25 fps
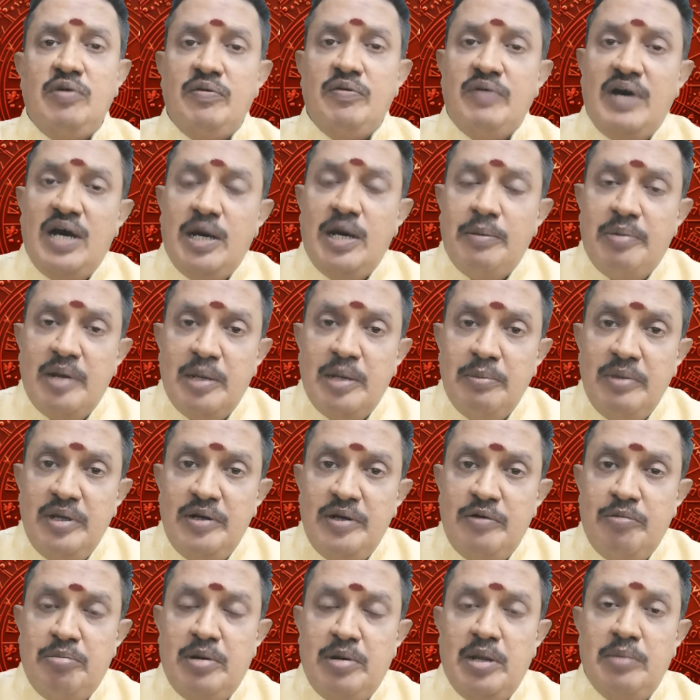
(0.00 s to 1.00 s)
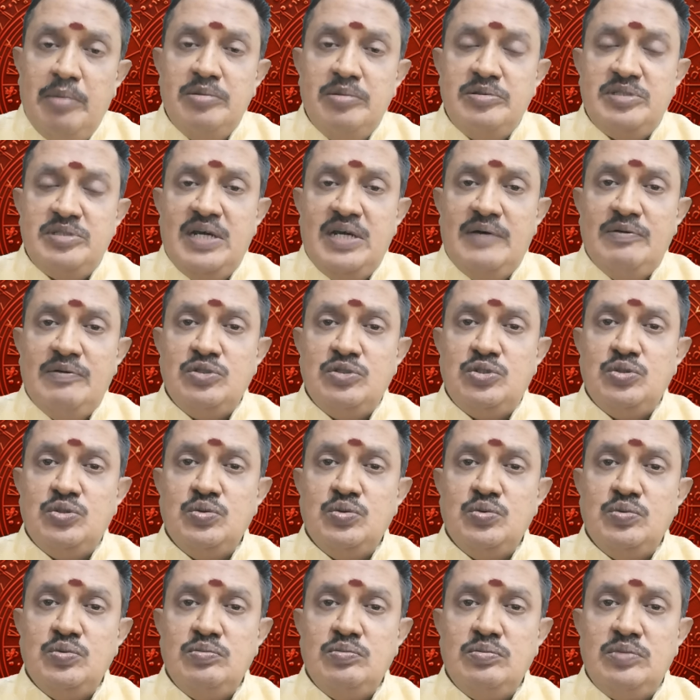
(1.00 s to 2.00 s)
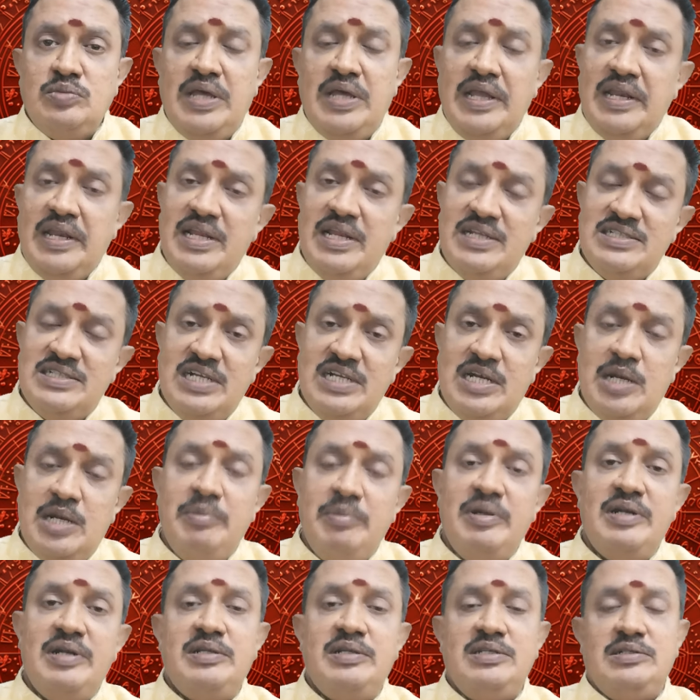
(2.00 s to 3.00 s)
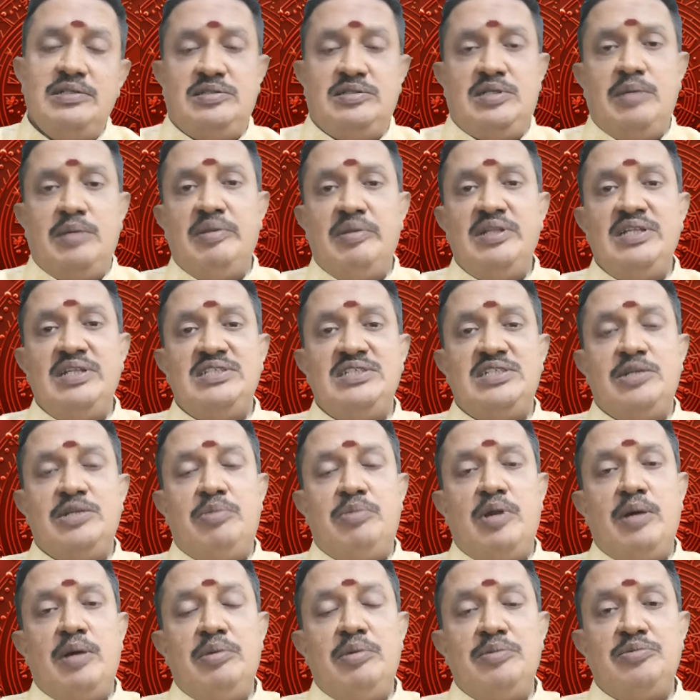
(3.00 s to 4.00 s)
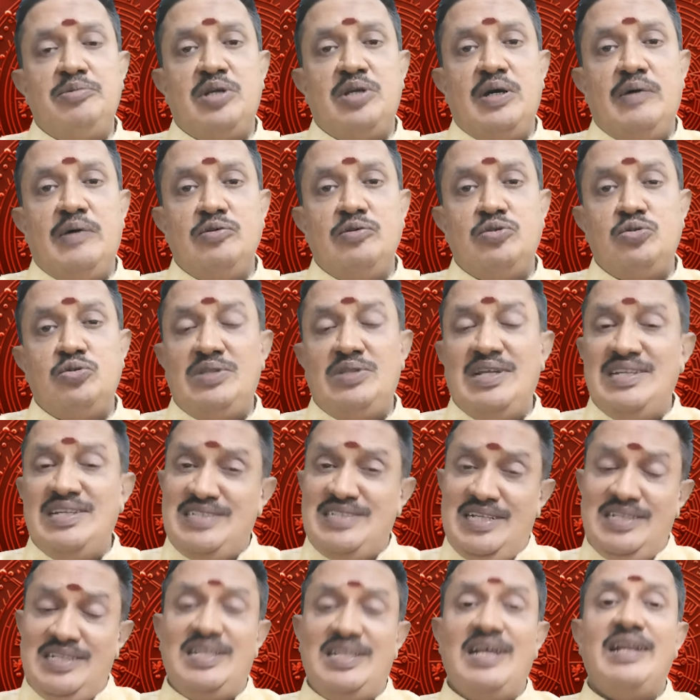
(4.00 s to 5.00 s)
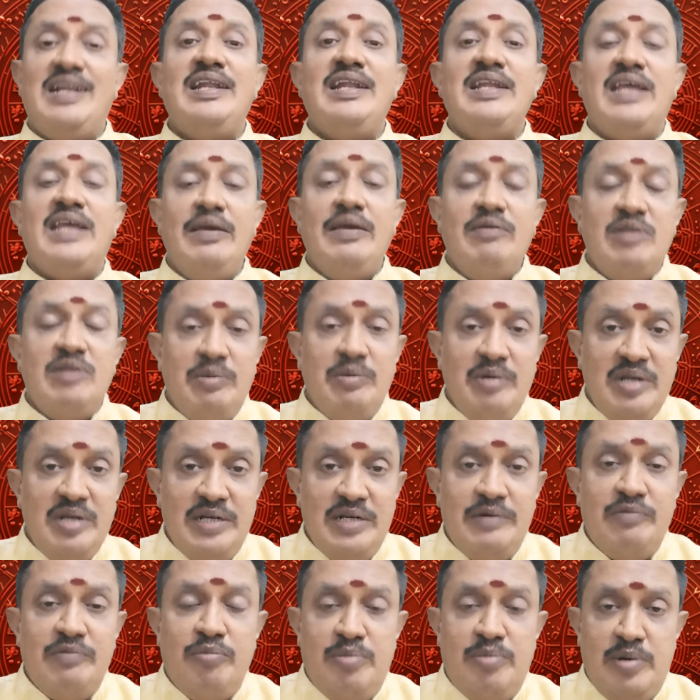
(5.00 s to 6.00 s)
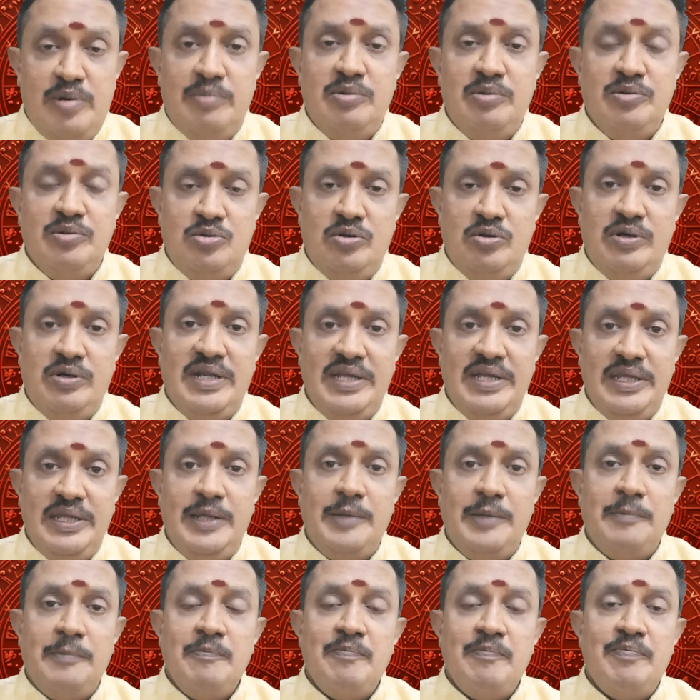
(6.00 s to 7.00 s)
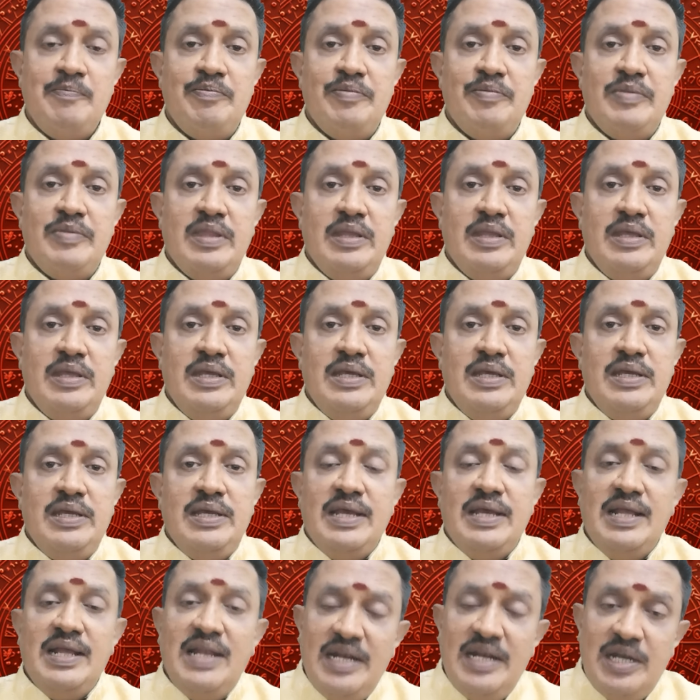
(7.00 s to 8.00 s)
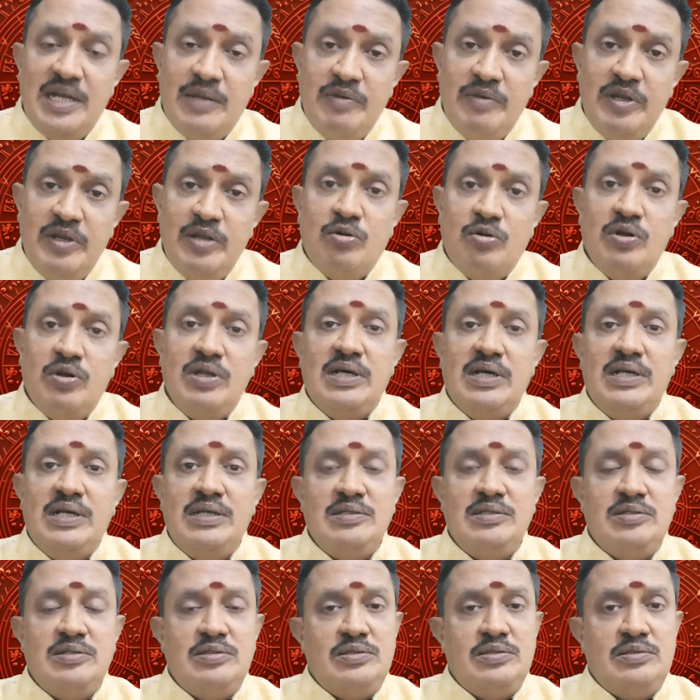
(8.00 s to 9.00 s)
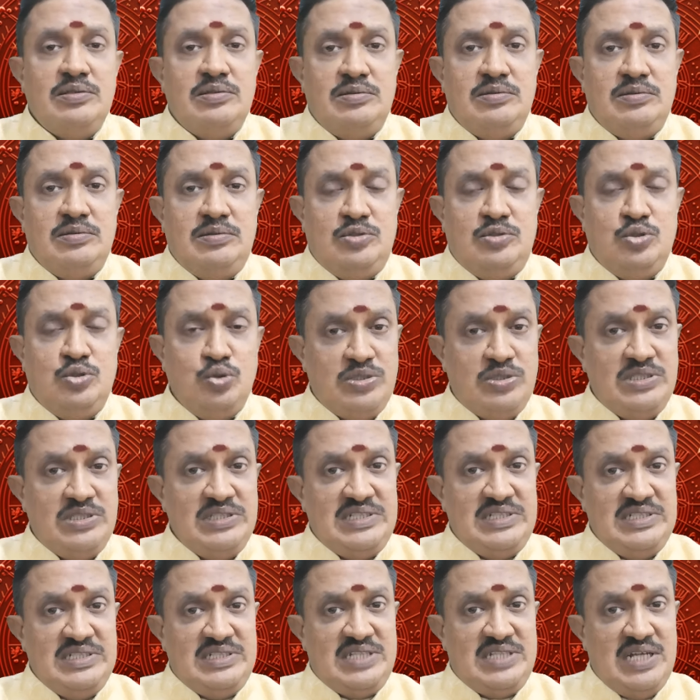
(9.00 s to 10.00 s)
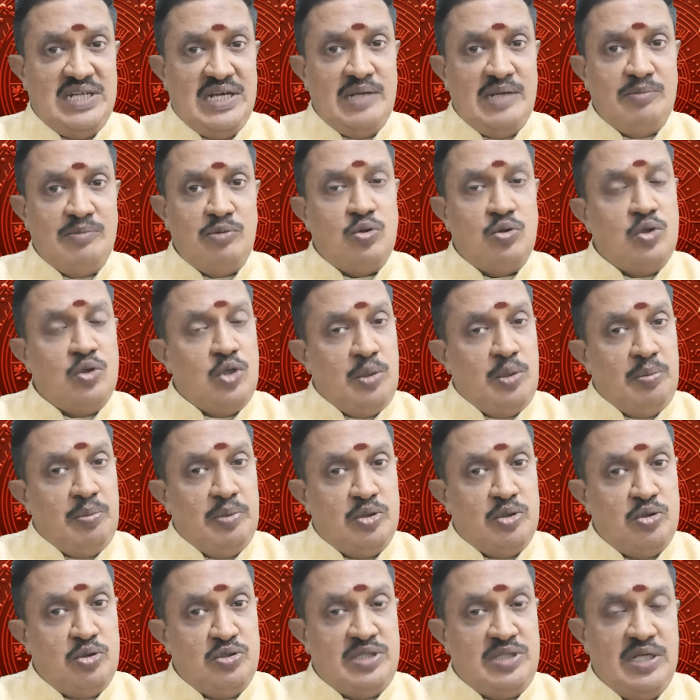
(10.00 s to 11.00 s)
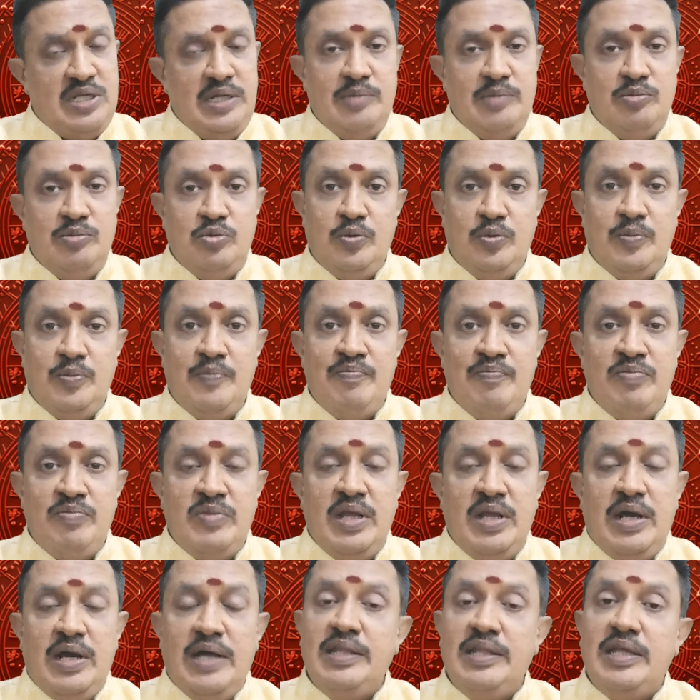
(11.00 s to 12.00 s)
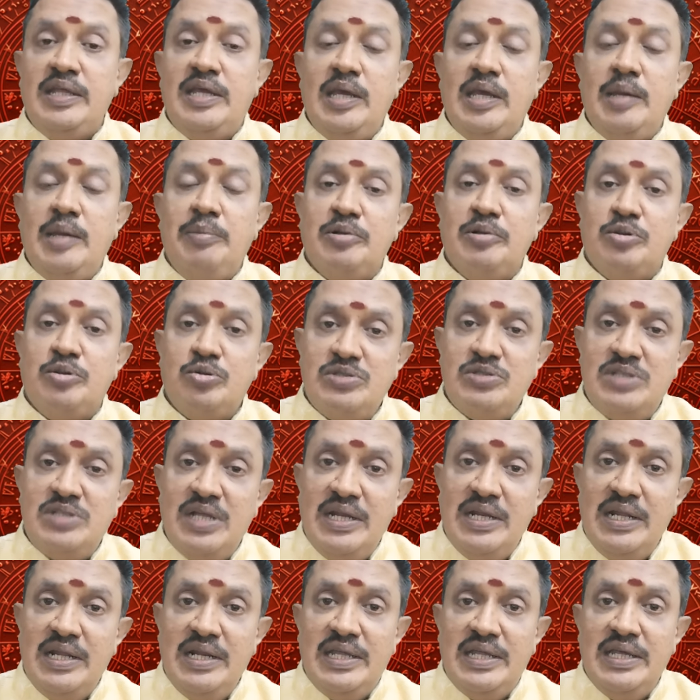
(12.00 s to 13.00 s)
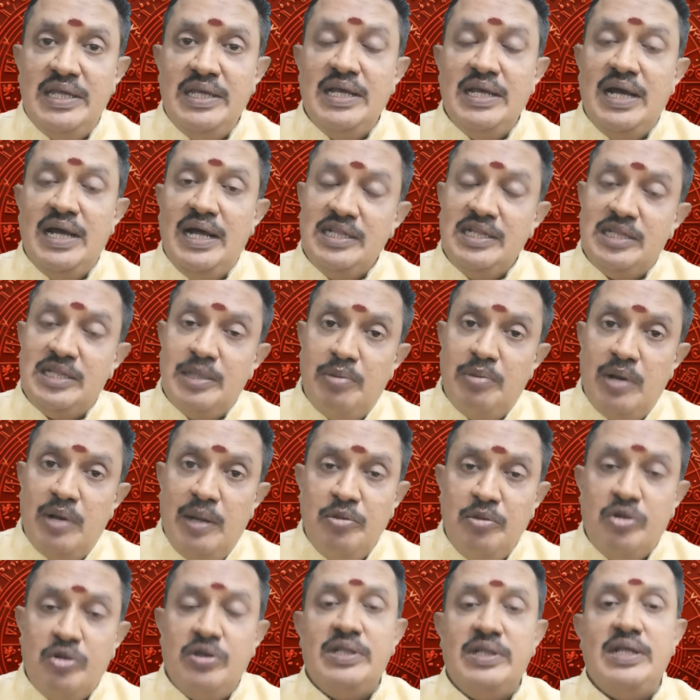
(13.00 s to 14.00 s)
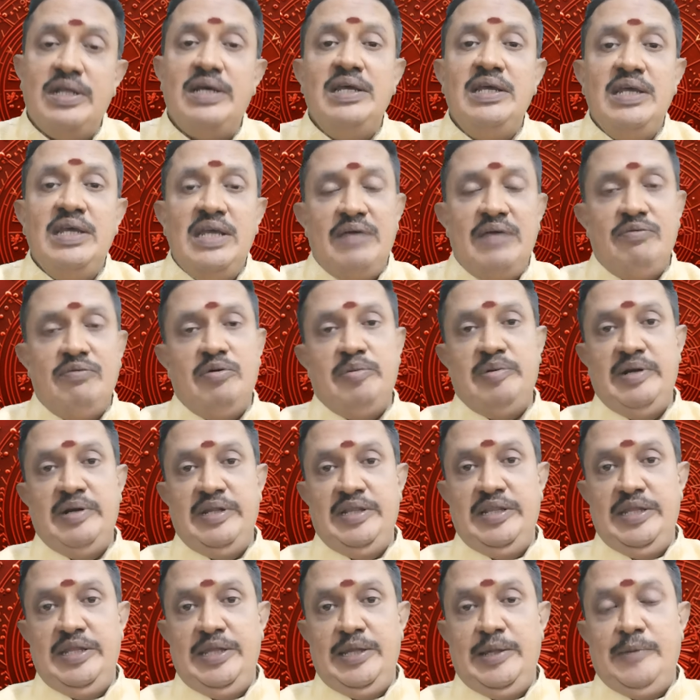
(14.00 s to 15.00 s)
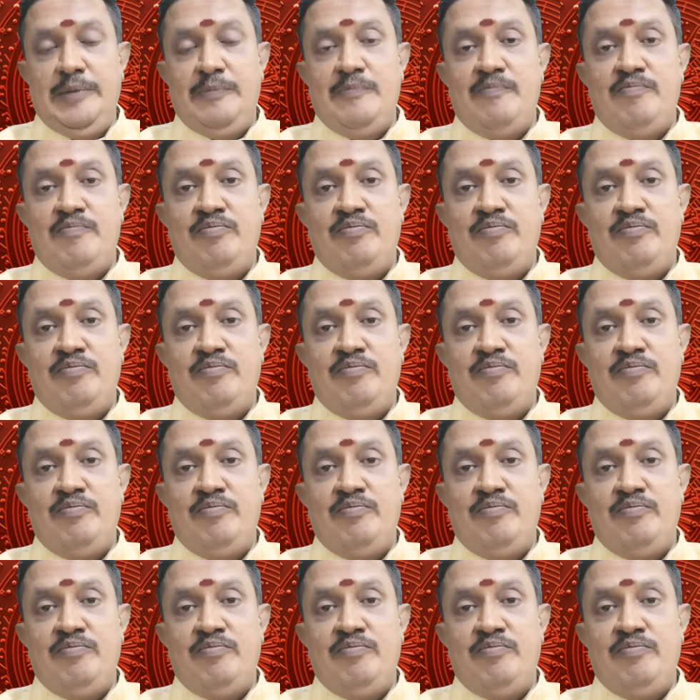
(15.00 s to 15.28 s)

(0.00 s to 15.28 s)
వివాహపరమైన ప్రాబ్లమ్స్ కావచ్చు కెరీర్ సెటిల్మెంట్ సంబంధించిన ప్రాబ్లమ్స్ కావచ్చు తన సంతానానికి ఏ విధమైనటువంటి ప్రాబ్లమ్స్ ఉంటాయి ఇలాంటివన్నీ కూడా సూచించే స్థానము పితృస్థానము అందుకే పితృస్థానానికి అంత ప్రాముఖ్యత ఇవ్వబడింది